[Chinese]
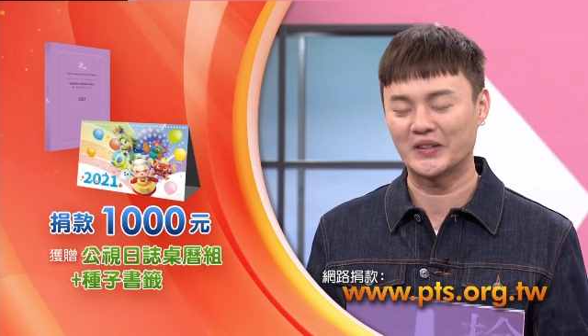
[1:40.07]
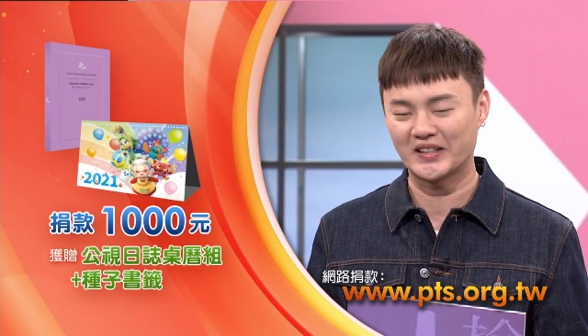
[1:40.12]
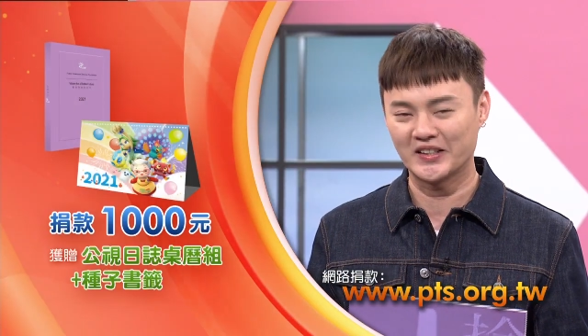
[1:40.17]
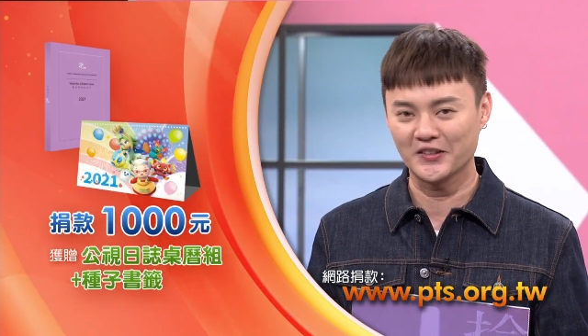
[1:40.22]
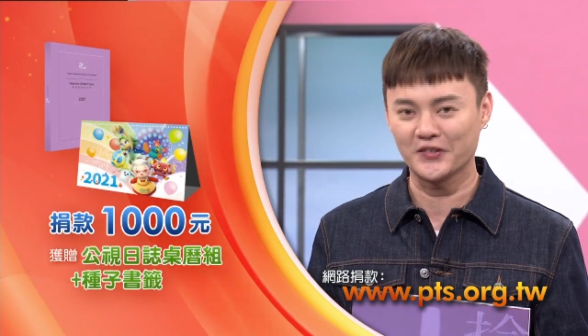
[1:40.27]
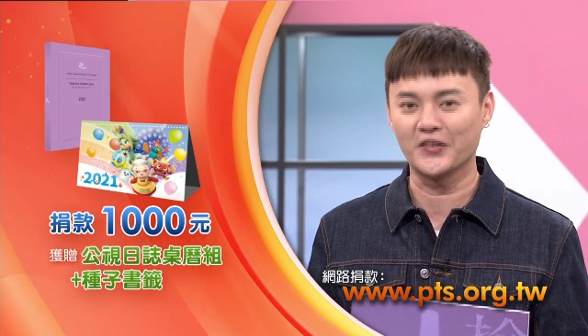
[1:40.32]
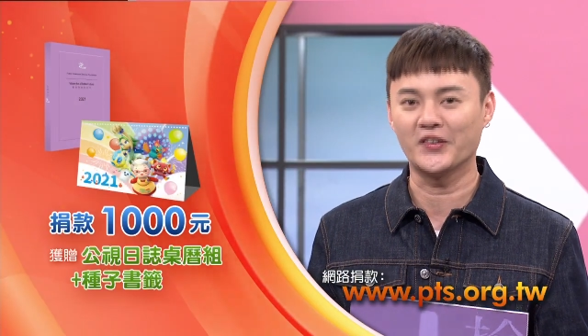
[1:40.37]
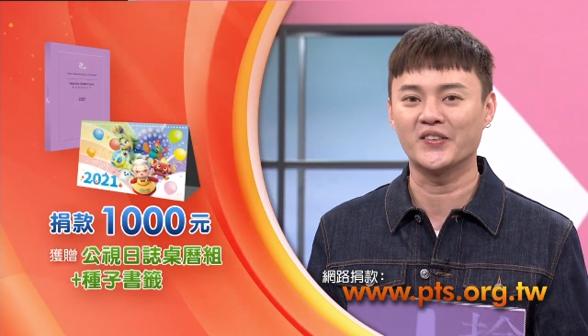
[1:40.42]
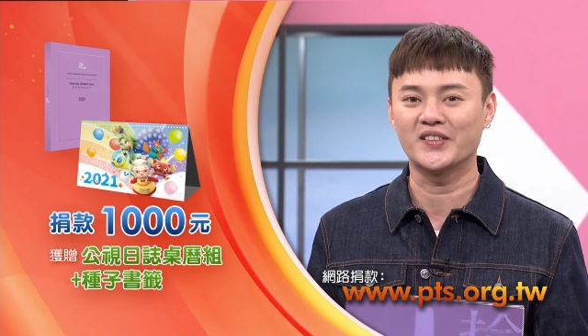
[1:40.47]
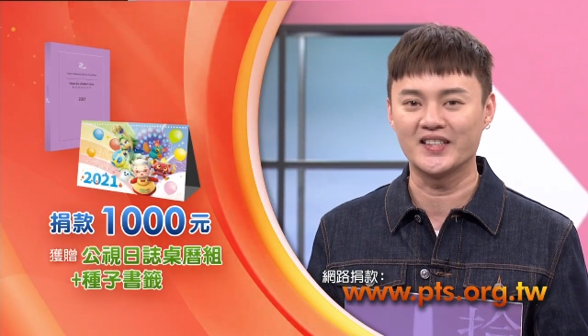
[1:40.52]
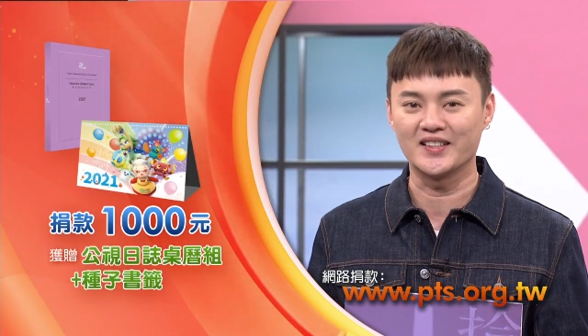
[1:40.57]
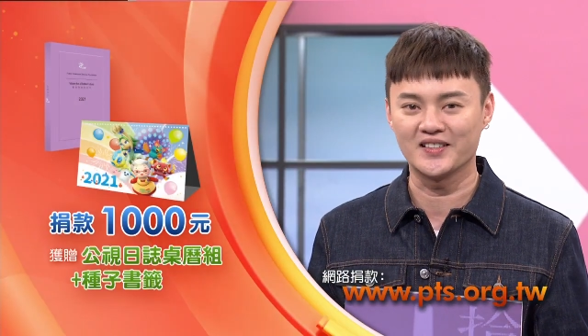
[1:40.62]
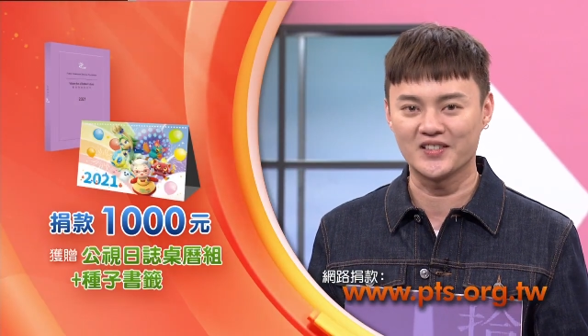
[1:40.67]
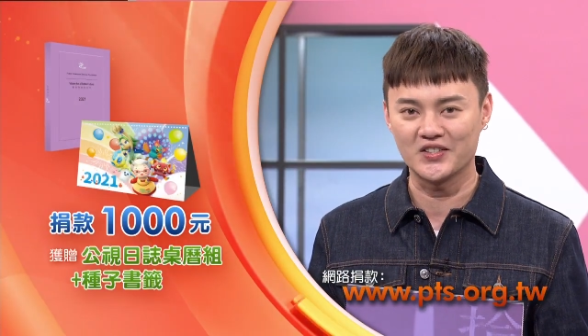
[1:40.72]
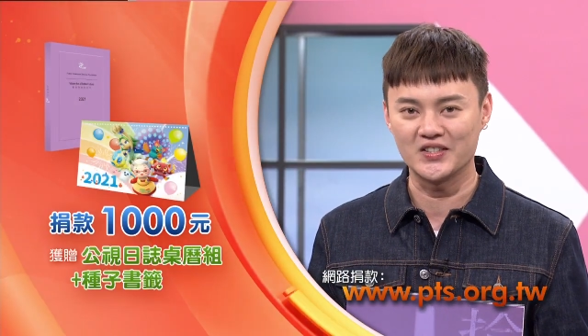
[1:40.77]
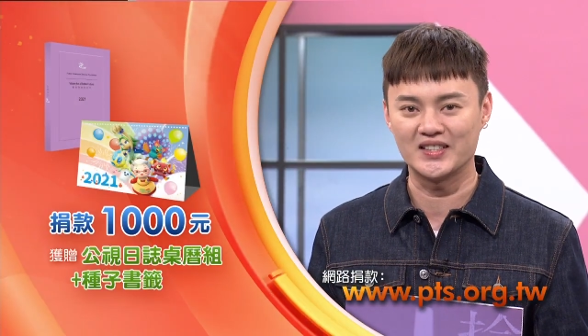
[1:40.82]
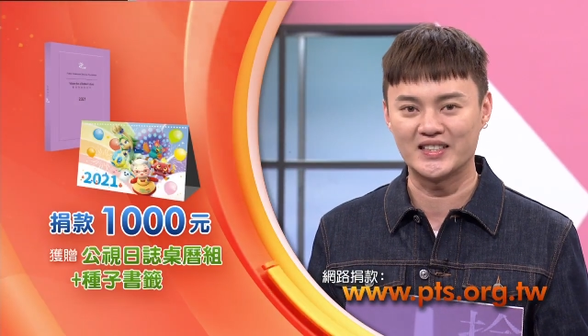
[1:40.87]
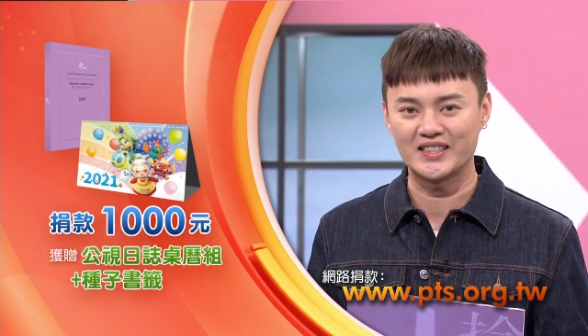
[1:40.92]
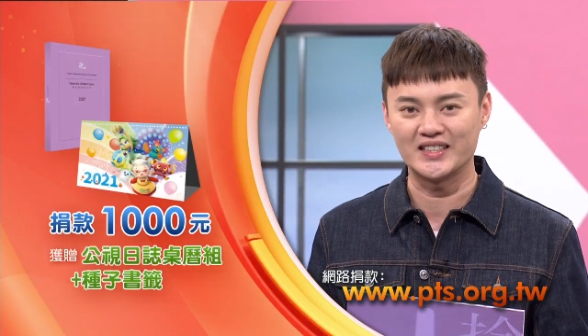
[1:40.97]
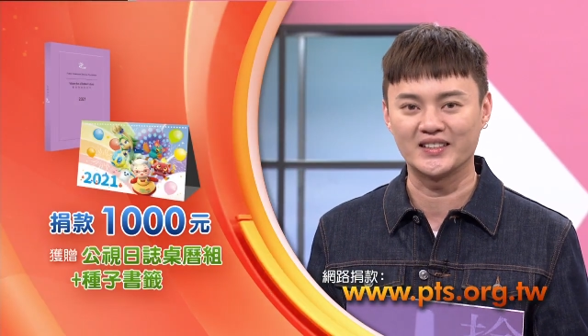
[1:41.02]
哥费玉清
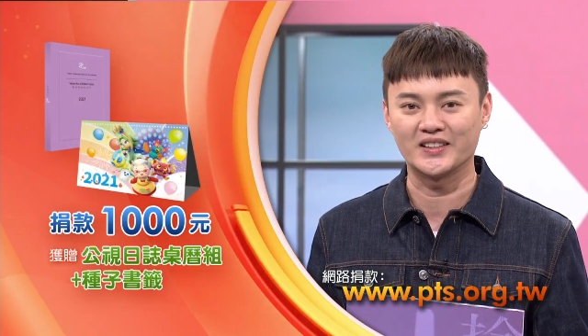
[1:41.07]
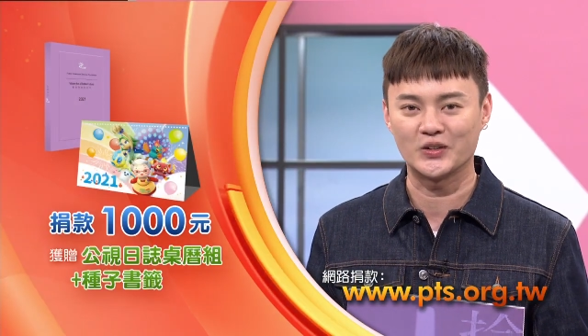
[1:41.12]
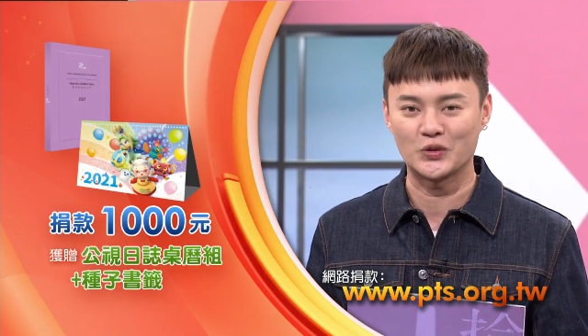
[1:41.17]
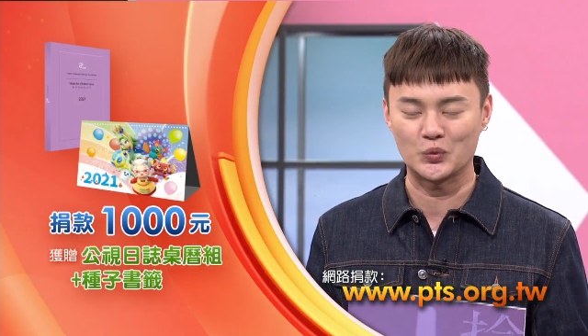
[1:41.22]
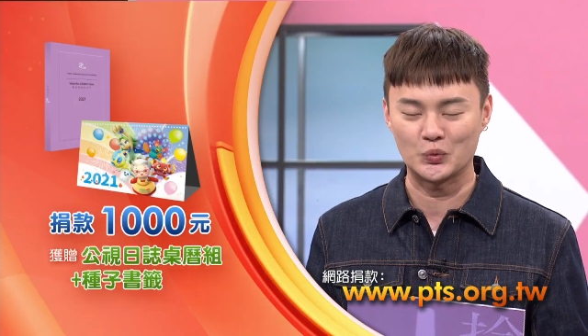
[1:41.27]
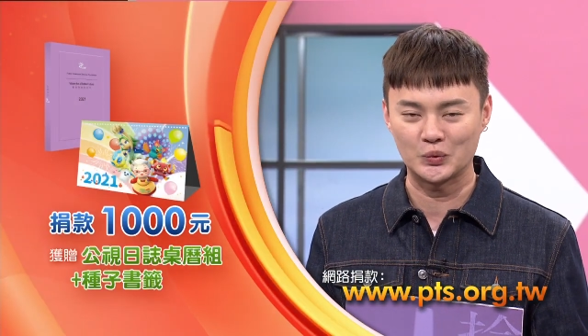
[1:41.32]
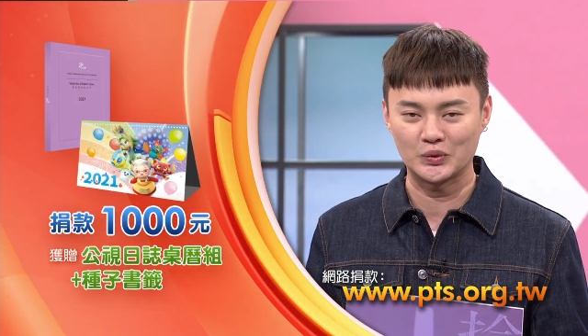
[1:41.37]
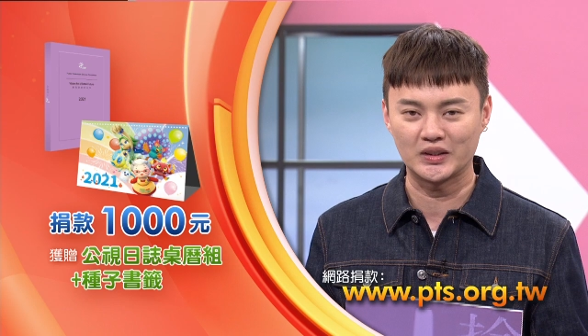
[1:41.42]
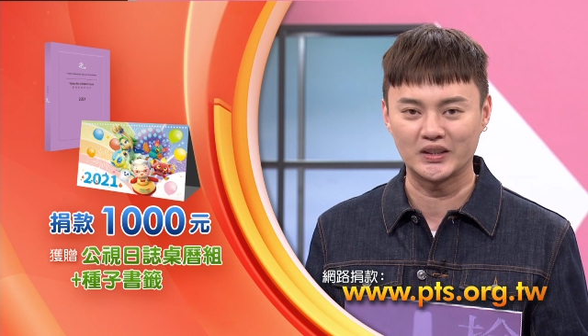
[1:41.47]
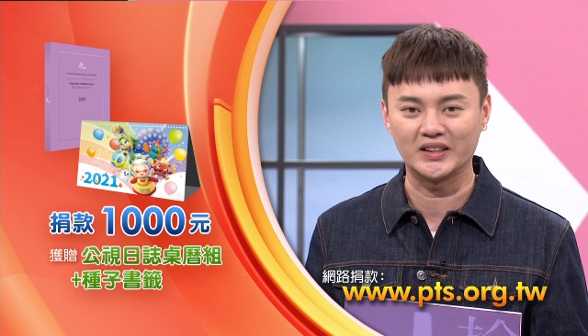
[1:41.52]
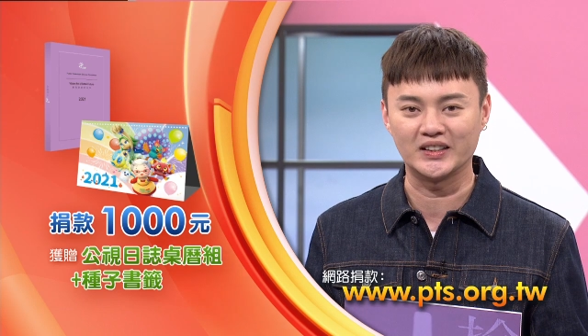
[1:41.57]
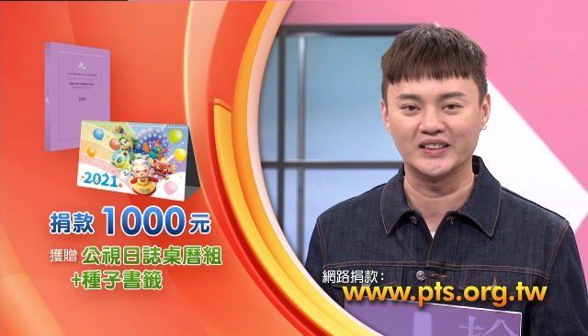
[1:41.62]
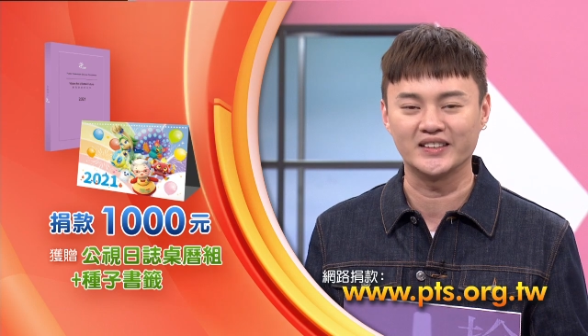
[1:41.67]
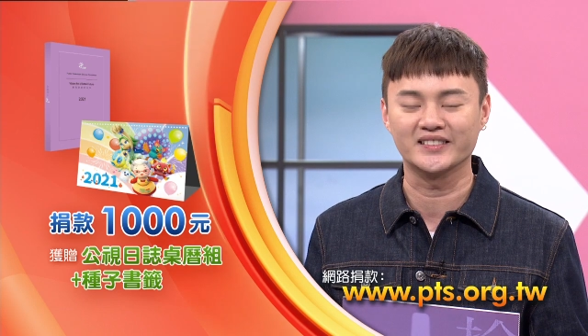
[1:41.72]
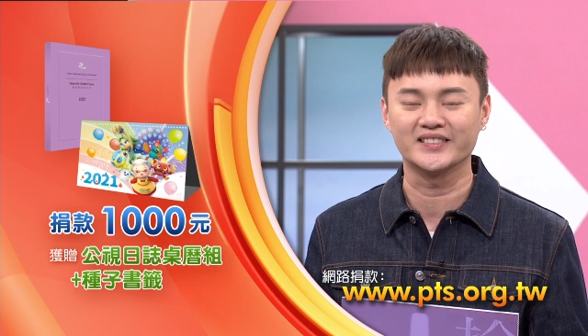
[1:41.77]
致敬的主题。